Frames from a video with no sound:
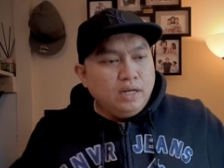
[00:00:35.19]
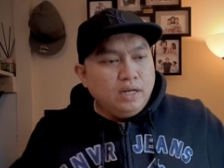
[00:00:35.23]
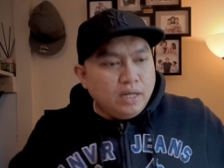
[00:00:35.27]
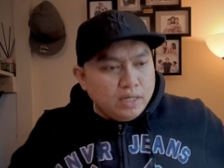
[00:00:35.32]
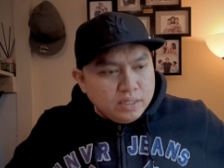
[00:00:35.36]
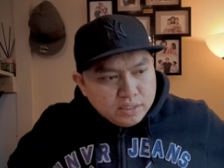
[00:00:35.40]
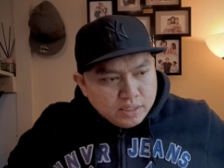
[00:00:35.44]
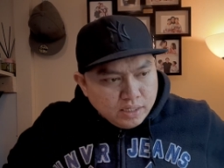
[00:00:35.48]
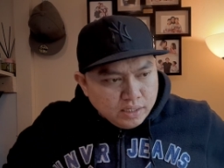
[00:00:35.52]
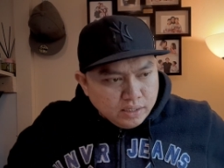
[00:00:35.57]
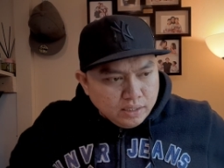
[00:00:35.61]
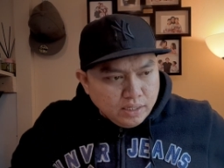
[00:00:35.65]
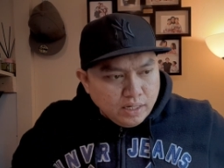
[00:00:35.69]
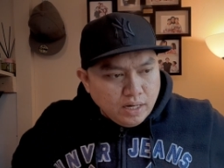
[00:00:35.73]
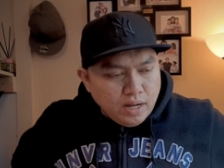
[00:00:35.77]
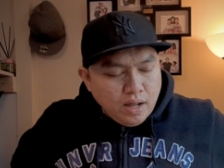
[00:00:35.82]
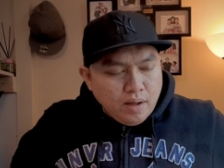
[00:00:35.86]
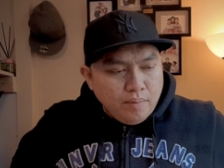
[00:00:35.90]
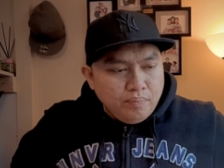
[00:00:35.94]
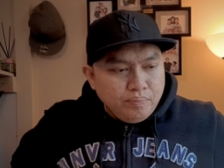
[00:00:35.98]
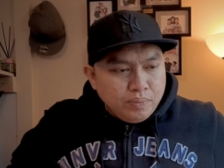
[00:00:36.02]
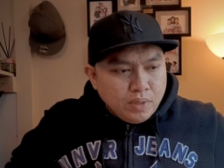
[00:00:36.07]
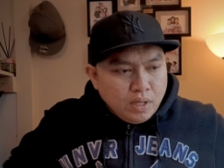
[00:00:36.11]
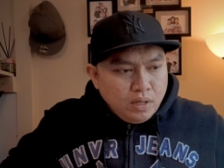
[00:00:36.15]
etc.
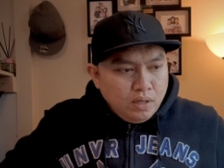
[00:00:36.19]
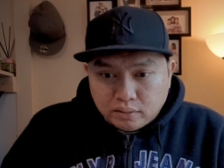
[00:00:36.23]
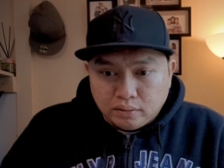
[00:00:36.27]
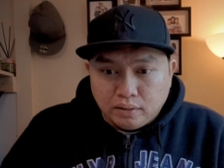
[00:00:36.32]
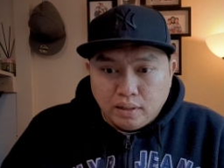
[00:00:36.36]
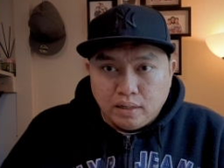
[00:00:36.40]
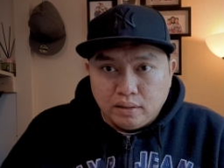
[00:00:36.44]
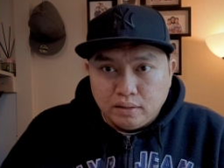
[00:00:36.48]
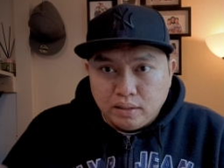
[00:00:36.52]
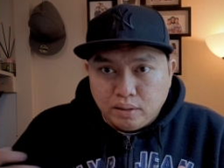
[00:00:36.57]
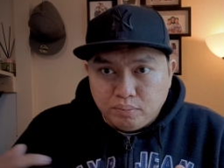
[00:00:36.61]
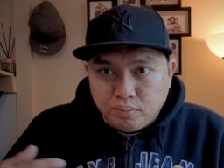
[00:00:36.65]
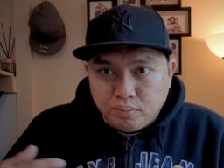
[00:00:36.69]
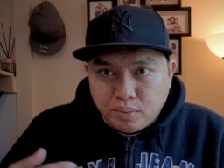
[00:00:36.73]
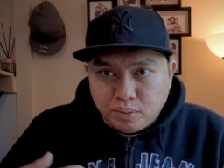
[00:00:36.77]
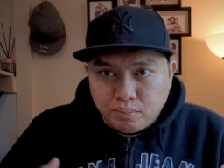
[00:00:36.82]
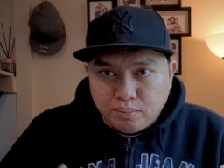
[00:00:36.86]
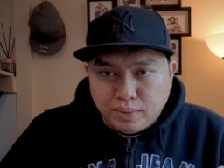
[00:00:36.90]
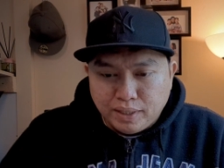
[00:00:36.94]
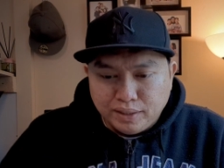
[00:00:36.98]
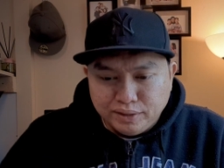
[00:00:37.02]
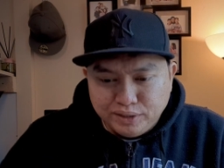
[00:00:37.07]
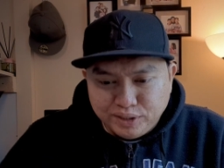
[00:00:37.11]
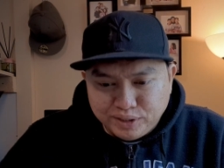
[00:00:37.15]
Na
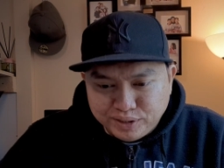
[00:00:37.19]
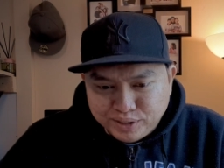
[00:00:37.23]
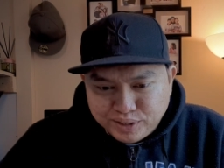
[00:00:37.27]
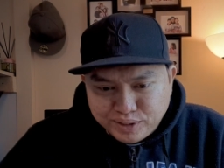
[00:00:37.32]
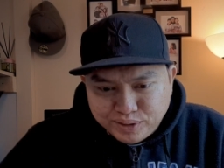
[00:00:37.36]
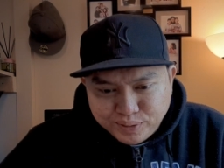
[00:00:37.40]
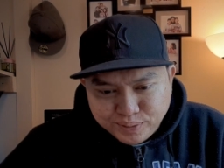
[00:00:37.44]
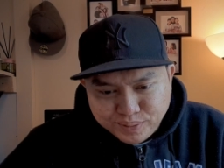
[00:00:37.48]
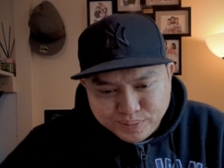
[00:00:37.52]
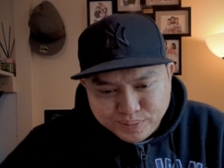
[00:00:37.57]
nababother ako